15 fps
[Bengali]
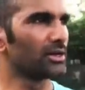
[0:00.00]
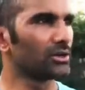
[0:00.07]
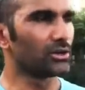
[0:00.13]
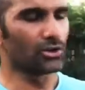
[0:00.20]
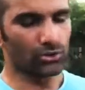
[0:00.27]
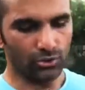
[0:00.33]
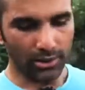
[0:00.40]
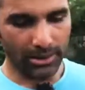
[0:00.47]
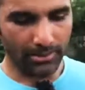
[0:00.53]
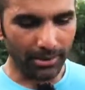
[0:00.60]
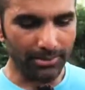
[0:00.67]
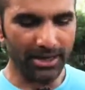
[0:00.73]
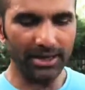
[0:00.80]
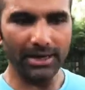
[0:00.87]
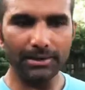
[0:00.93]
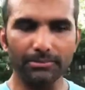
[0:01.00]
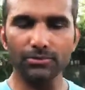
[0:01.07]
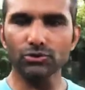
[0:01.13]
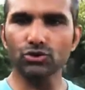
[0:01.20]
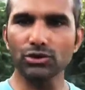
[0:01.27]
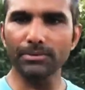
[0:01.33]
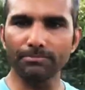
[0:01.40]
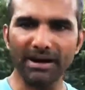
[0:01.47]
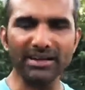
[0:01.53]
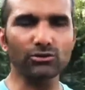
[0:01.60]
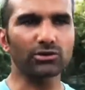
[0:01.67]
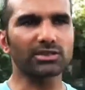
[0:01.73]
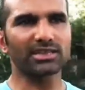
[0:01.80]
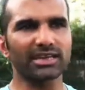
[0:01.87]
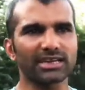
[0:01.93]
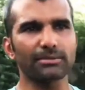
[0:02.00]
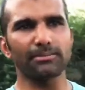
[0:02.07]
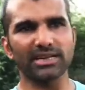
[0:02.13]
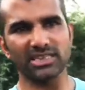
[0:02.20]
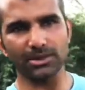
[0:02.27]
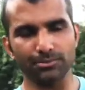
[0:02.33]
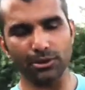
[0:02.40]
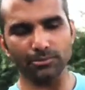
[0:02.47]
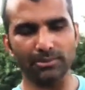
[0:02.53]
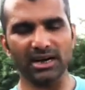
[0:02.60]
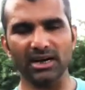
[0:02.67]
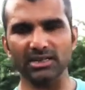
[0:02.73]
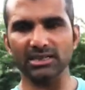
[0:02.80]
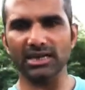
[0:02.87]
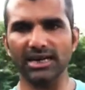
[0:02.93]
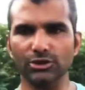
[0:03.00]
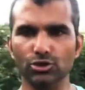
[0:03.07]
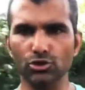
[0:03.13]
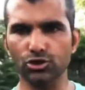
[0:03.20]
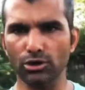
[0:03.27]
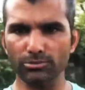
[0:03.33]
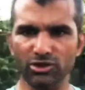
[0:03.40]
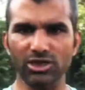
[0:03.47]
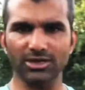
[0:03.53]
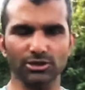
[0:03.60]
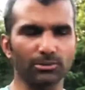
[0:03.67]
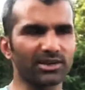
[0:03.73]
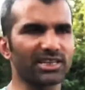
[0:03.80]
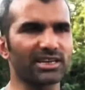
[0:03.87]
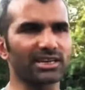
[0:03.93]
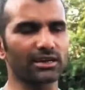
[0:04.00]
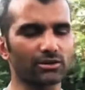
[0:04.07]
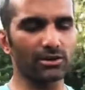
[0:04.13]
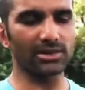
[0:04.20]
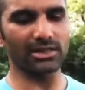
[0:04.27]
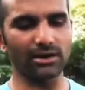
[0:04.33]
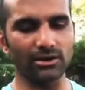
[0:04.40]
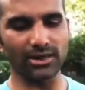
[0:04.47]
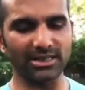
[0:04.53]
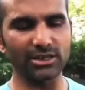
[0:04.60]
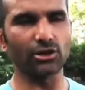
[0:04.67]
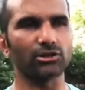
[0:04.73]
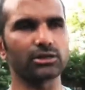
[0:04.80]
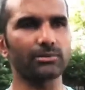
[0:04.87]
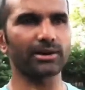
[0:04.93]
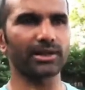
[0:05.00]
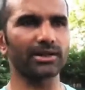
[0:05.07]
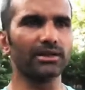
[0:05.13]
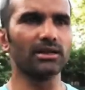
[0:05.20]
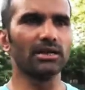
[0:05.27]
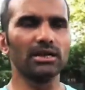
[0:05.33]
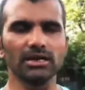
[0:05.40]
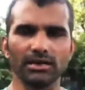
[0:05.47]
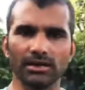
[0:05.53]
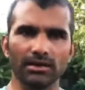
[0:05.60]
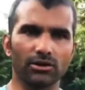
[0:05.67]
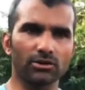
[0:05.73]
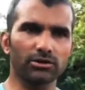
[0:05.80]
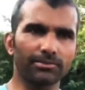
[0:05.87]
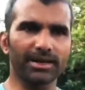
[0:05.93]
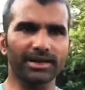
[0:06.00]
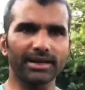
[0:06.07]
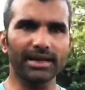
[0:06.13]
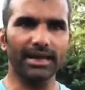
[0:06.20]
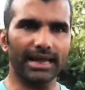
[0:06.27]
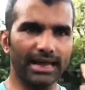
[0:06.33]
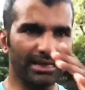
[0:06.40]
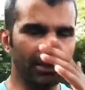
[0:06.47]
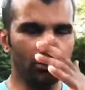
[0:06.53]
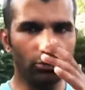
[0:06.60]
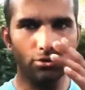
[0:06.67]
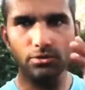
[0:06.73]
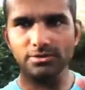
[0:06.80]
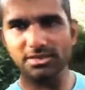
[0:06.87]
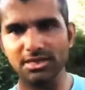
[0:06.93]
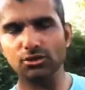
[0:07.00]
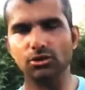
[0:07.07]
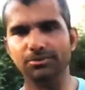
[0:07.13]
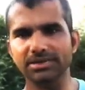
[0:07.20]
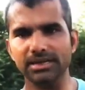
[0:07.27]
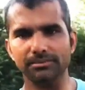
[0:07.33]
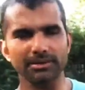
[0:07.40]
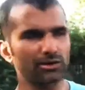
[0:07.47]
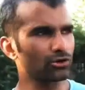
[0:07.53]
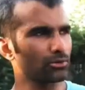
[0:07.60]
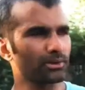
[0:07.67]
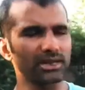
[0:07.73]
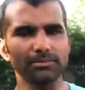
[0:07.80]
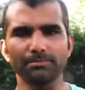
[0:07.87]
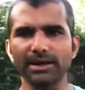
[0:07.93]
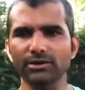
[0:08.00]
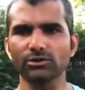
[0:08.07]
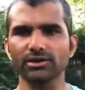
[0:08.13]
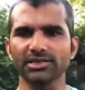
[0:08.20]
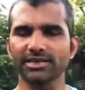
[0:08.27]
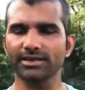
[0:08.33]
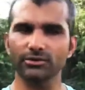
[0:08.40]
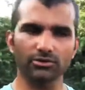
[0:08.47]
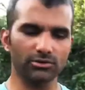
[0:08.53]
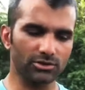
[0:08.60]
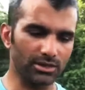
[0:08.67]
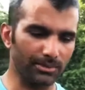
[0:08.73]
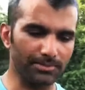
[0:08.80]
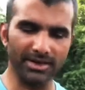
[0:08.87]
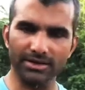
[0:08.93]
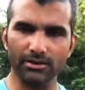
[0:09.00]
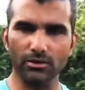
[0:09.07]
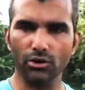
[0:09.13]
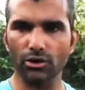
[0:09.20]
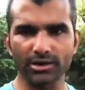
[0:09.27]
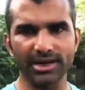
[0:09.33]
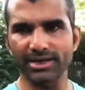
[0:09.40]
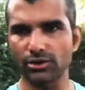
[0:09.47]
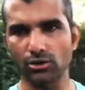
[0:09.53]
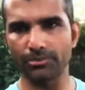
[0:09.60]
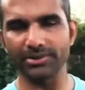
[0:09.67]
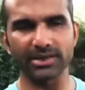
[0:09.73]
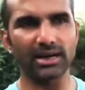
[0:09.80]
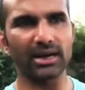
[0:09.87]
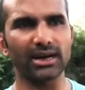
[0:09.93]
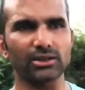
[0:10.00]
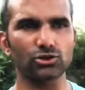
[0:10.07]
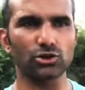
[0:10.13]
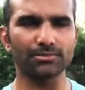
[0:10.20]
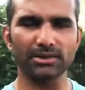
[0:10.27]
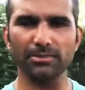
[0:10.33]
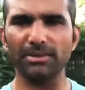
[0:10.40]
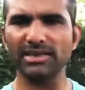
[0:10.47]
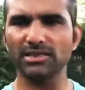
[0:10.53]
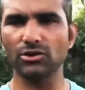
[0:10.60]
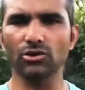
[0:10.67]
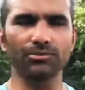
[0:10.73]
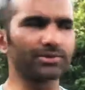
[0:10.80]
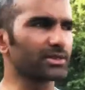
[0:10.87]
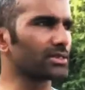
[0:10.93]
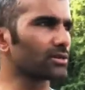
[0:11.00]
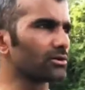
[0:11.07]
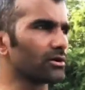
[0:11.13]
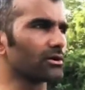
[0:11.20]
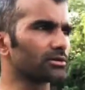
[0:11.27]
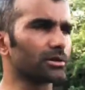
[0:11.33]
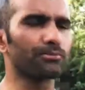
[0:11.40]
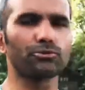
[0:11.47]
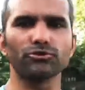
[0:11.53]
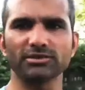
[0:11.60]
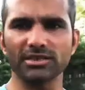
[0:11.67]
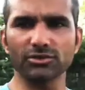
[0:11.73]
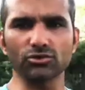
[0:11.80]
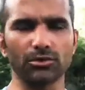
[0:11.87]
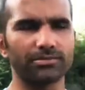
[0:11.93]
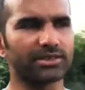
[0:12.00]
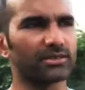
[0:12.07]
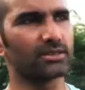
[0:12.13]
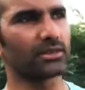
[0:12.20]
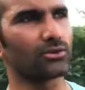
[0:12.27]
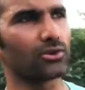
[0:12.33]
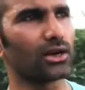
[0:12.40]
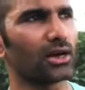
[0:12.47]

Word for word: তো এইভাবে যদি পান করতে থাকি মাসের পর মাস আসল সমস্যার সমাধান না করে তাহলে কি হতে পারে হতে পারে একে তো যে কফিটা আমরা নর্মালি পান করি সেটা তো হচ্ছে আপনার অর্গানিক কফি না আর সবচেয়ে বাজে কফি যেগুলো হচ্ছে প্রসেসড কফি যেগুলো